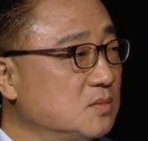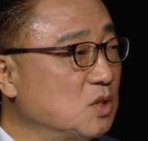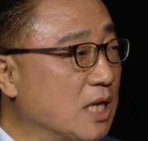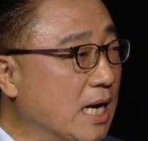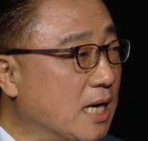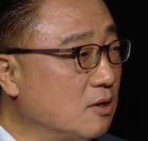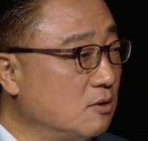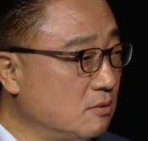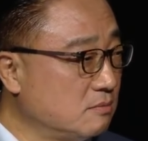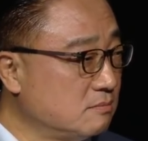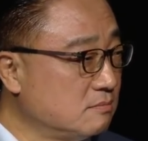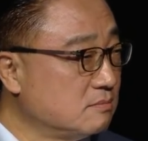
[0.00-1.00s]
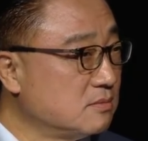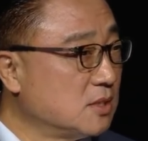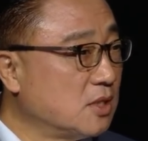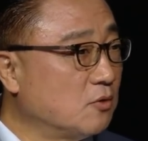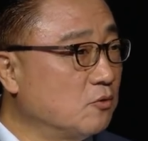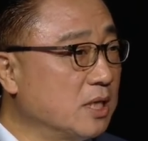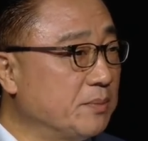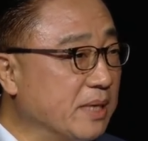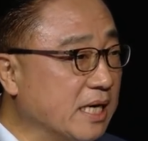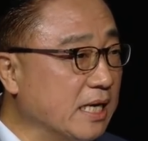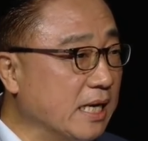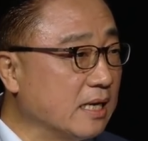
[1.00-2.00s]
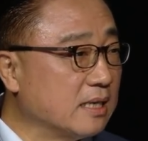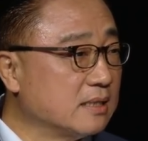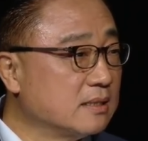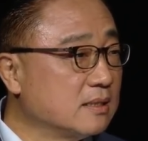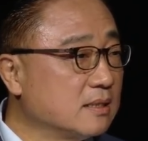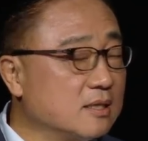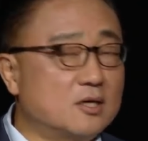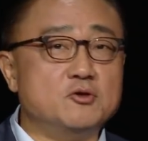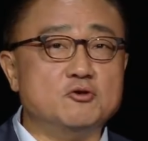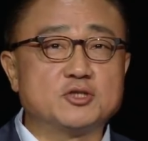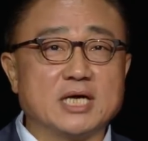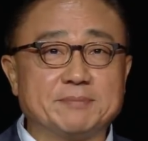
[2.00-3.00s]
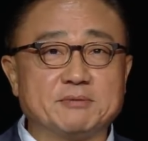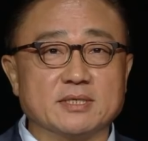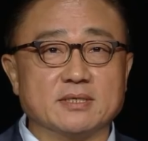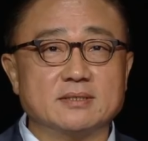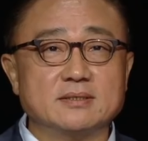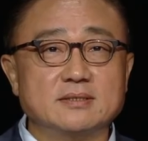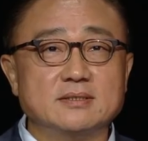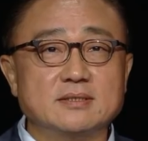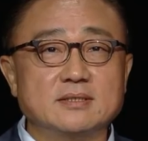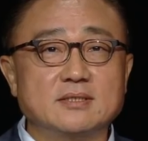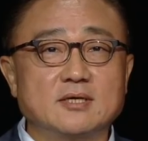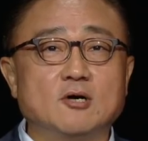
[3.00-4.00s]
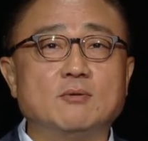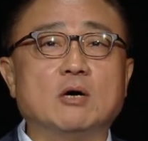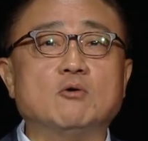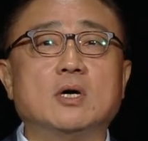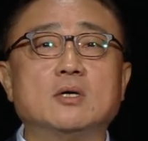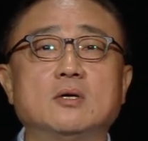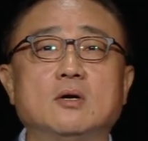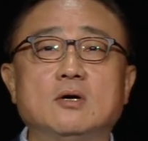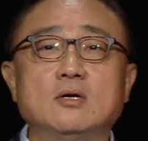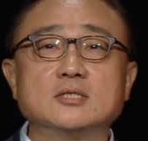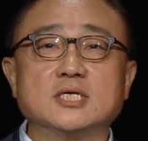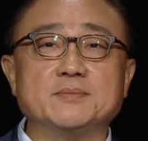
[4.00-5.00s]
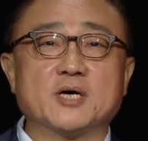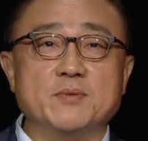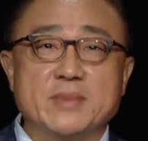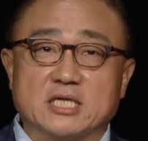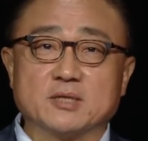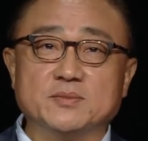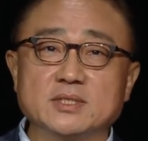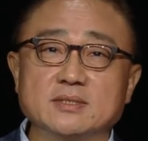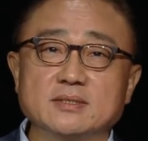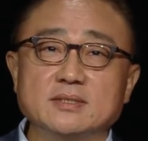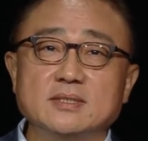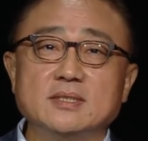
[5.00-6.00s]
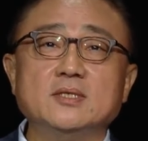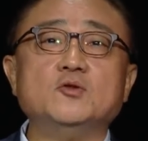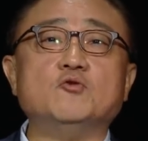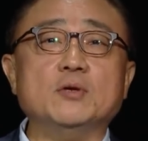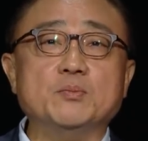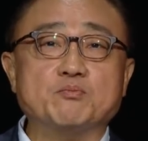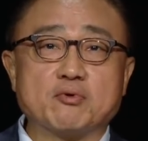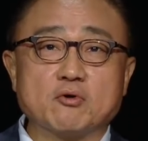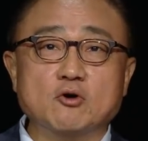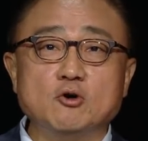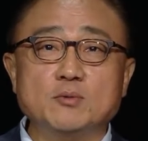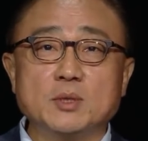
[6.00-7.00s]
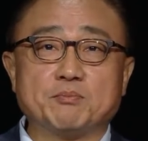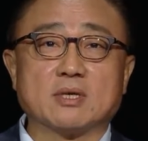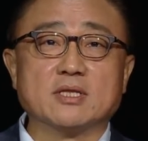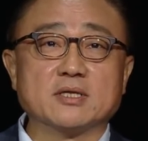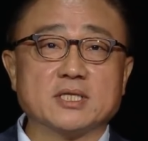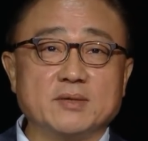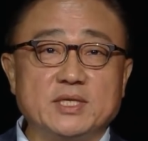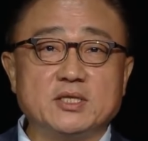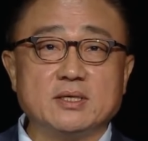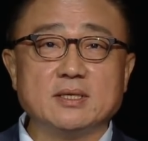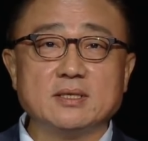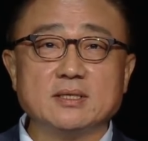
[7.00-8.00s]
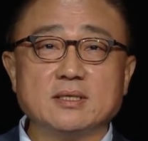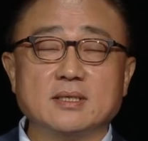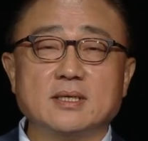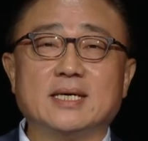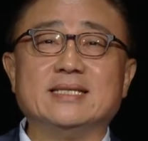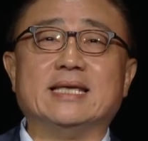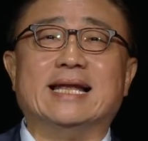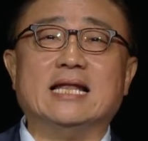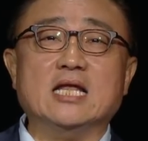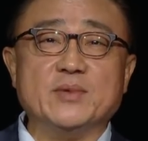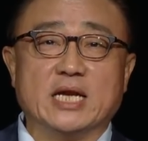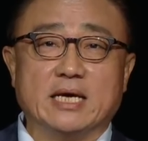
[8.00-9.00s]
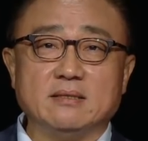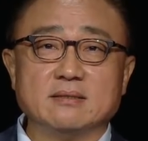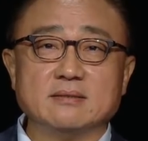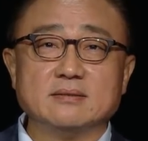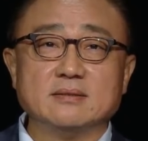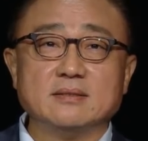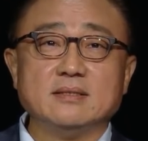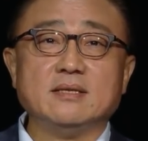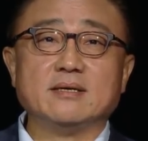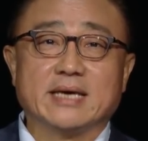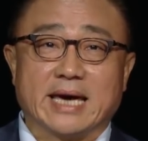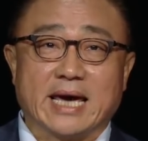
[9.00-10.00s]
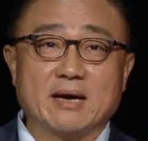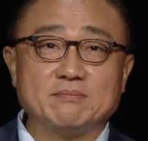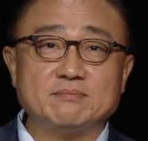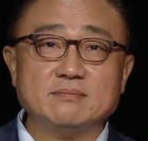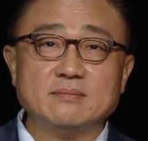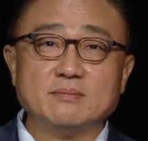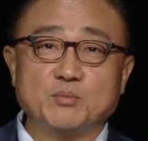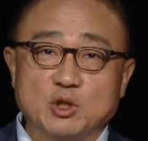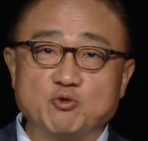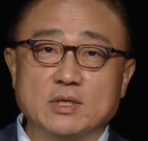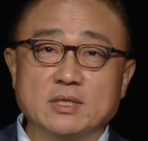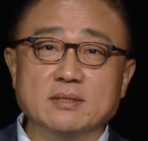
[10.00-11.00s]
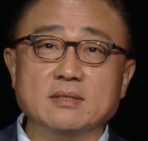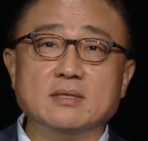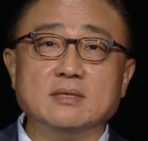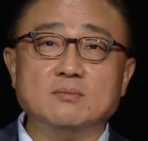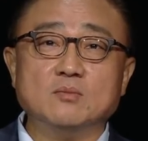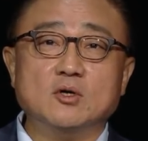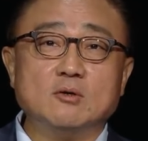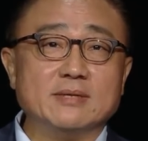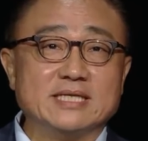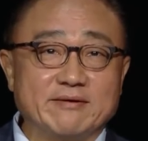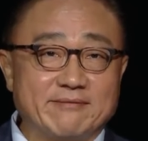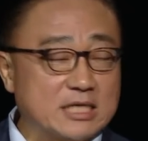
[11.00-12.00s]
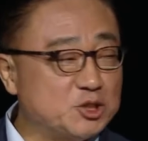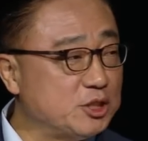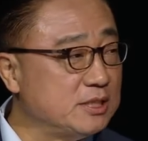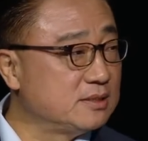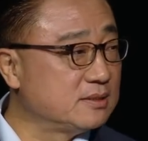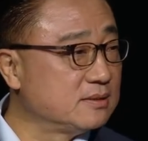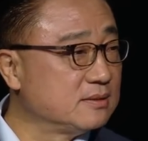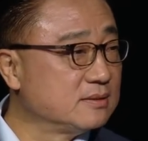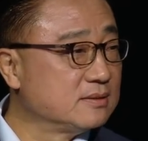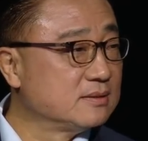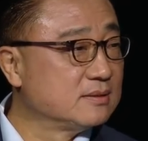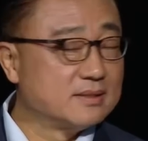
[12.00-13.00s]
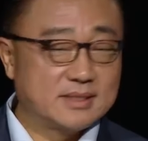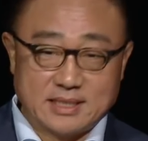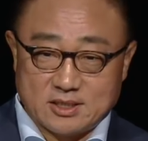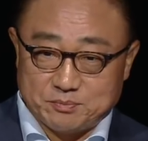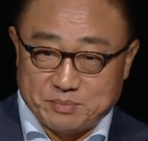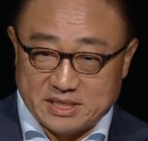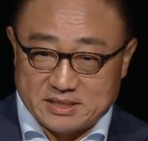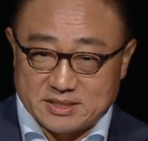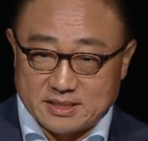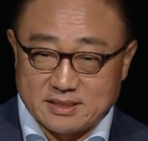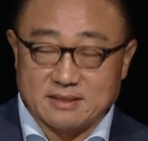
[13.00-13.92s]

Now, we are beginning a new chapter of our long-term commitment to improve productivity and eliminate the gap between mobile devices and the pê xê.